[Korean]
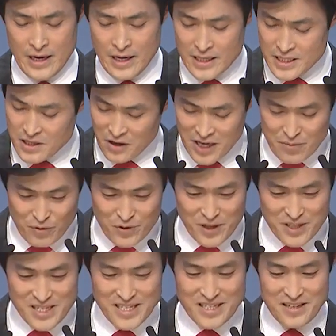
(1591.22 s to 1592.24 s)
성이
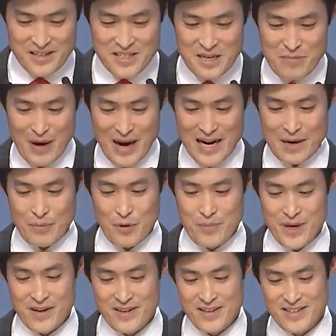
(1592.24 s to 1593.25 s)
무너지는 것을
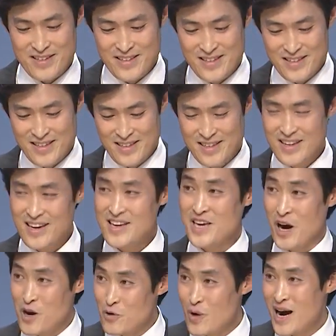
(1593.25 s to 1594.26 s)
바라보며
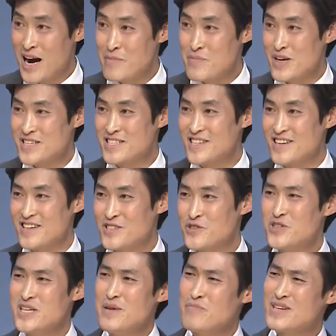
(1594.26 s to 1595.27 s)
열광하면서
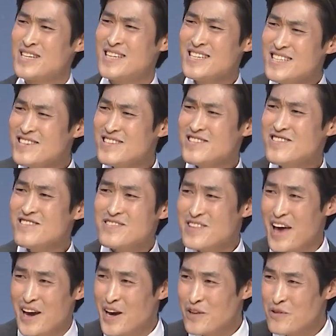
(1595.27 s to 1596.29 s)
주님 그 능력
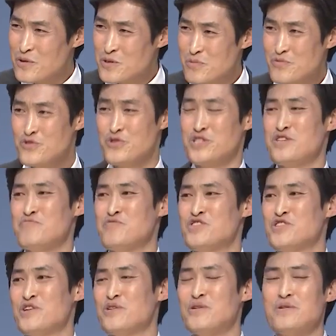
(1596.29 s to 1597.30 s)
내게도 좀
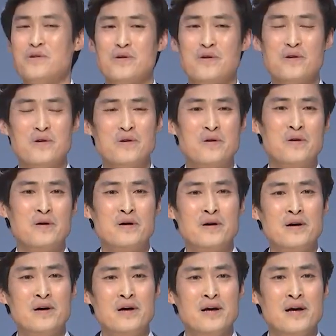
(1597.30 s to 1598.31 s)
주십시오.
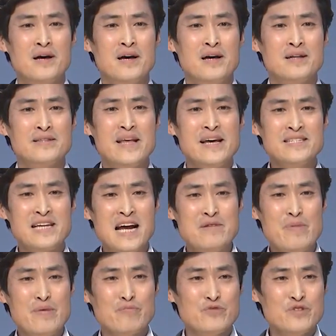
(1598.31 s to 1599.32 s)
내
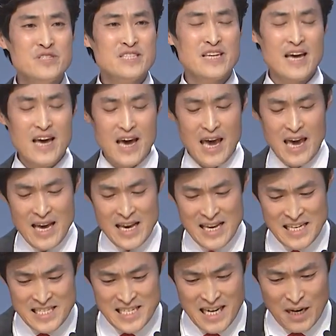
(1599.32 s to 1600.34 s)
삶의 문제에
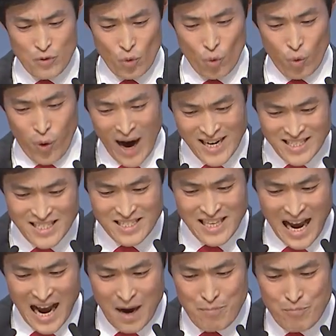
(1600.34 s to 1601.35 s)
이 시간 와르르
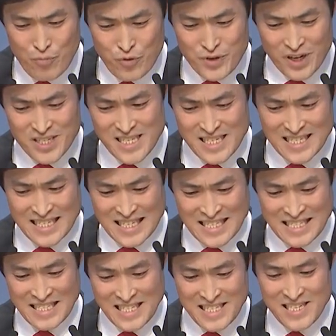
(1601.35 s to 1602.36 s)
다 무너지는 그
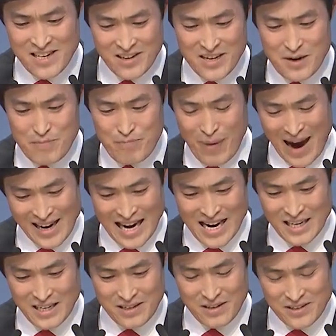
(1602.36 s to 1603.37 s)
능력을
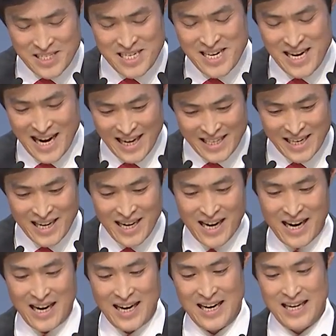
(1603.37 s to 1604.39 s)
바랄 것이
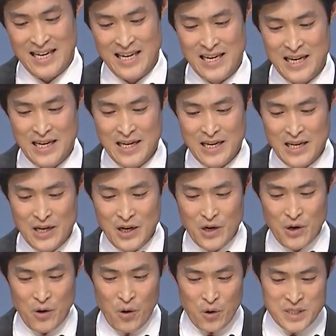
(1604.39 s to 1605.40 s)
아니라
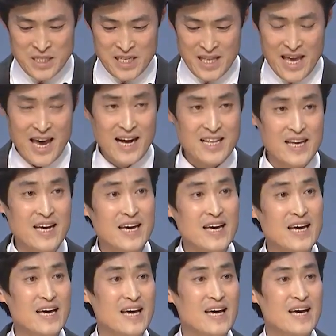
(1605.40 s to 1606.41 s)
혹시 내 안에